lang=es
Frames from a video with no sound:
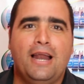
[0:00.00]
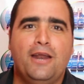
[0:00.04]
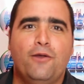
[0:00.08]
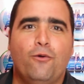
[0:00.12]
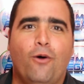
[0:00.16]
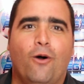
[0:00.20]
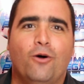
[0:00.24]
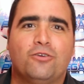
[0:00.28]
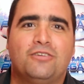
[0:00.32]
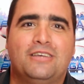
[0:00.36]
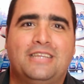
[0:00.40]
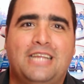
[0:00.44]
el
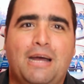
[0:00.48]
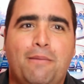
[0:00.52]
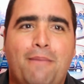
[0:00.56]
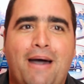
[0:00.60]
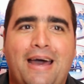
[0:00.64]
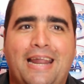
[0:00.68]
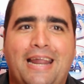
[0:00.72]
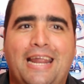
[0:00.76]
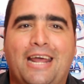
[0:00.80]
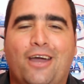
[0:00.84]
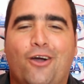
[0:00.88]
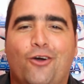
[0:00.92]
nuevo
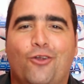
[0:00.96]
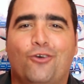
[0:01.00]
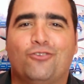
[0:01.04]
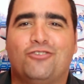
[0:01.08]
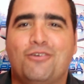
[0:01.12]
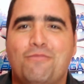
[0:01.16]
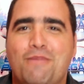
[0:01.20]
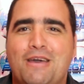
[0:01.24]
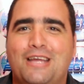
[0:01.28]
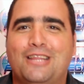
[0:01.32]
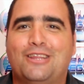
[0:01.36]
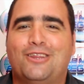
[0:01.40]
sistema de
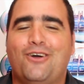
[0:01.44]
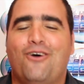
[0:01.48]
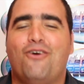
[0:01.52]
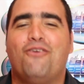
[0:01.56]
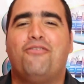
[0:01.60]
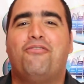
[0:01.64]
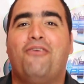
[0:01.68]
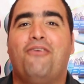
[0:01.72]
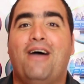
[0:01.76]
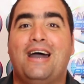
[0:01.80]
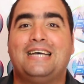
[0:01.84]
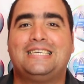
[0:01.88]
reconocimiento
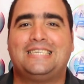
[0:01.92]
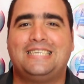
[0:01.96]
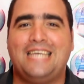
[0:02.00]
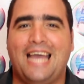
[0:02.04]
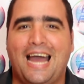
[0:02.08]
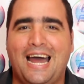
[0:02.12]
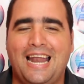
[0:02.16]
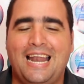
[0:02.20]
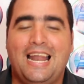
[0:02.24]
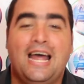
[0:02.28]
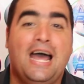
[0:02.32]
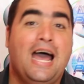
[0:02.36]

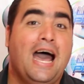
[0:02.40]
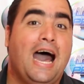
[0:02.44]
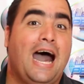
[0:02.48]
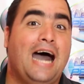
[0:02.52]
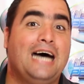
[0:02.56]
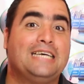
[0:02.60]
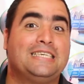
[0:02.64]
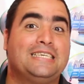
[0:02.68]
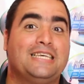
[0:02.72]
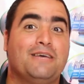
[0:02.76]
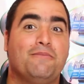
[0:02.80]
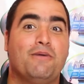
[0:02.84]
facial.
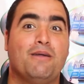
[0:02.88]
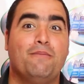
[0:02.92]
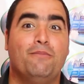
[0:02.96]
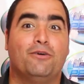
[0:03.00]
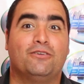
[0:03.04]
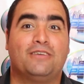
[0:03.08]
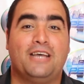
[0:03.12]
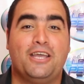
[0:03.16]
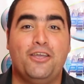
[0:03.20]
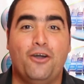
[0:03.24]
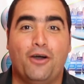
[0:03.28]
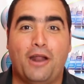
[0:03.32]

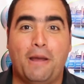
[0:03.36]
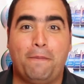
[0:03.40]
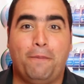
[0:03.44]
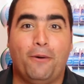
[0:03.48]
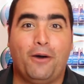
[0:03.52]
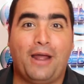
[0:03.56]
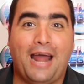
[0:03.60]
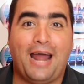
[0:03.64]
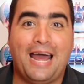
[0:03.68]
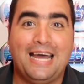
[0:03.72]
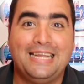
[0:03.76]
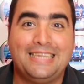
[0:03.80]
Asimismo, señores,
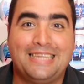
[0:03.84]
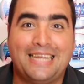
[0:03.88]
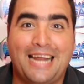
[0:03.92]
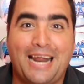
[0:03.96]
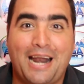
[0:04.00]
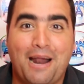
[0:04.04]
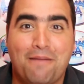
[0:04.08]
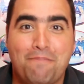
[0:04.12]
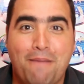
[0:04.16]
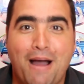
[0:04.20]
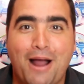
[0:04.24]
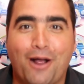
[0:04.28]
podrás
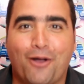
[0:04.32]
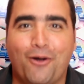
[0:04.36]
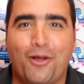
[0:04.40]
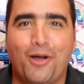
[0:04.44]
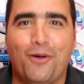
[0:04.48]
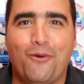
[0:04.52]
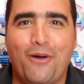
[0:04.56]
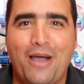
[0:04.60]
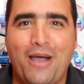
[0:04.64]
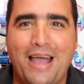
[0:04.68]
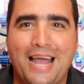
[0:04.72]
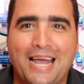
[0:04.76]
entrar al Banco
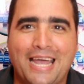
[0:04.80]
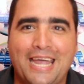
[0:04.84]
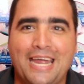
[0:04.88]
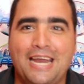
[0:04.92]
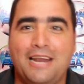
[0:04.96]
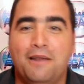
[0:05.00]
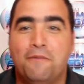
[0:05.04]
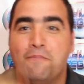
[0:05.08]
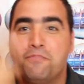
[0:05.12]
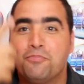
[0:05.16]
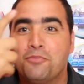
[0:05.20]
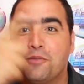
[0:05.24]
de
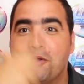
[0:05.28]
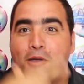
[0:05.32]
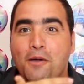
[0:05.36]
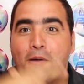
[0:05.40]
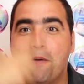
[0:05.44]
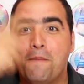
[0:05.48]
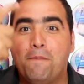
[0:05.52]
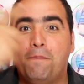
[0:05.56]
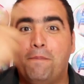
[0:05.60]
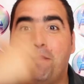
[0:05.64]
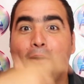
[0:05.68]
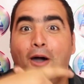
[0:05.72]
Guayaquil
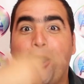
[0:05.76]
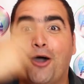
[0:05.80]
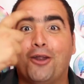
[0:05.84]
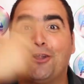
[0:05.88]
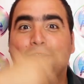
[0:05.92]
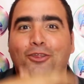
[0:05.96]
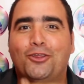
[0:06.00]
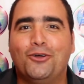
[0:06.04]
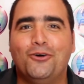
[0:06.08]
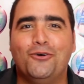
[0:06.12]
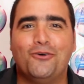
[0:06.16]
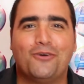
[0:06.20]
por
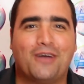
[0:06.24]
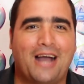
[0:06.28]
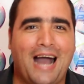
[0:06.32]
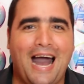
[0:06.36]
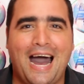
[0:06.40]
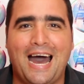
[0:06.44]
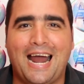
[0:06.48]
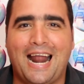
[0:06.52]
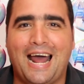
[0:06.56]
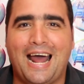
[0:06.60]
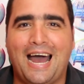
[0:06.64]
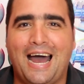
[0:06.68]
tu
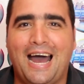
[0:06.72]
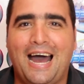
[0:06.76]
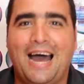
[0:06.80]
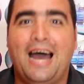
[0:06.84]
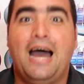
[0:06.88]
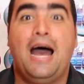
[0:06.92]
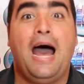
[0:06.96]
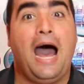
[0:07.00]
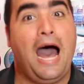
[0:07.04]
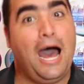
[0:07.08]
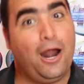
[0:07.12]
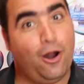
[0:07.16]
cara.
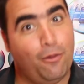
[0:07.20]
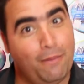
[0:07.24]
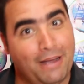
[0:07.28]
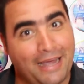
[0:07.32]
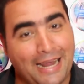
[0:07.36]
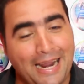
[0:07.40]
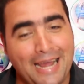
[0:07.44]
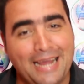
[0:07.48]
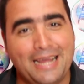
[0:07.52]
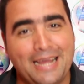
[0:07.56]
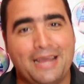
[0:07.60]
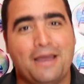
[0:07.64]
¿Ah, no me
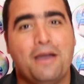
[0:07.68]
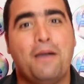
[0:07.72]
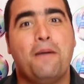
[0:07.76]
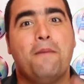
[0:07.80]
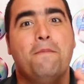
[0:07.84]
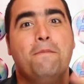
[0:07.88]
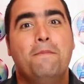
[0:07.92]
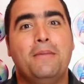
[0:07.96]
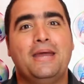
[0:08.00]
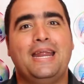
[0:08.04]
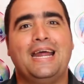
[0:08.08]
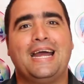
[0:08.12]
creen?
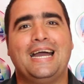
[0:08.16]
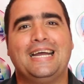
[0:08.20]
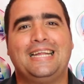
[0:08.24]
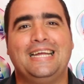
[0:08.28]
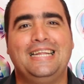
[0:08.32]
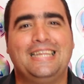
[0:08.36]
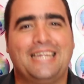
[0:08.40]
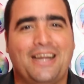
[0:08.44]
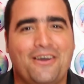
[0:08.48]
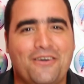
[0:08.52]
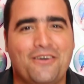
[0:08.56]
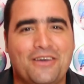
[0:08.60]
Miren esta
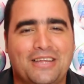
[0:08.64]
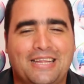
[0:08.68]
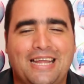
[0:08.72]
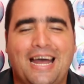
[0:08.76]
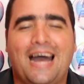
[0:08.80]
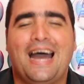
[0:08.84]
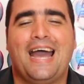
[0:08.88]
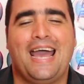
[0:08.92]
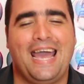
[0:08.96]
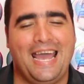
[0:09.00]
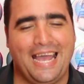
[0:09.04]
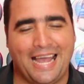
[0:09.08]

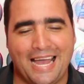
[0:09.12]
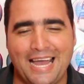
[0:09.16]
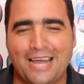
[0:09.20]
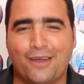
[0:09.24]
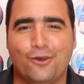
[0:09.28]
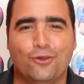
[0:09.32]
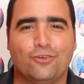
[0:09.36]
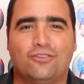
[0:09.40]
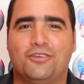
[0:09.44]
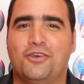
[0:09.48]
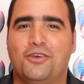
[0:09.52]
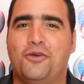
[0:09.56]
entrevista en
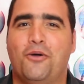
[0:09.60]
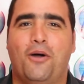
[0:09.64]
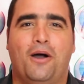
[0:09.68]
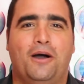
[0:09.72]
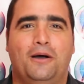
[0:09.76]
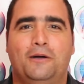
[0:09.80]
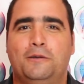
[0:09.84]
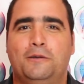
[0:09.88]
exclusiva.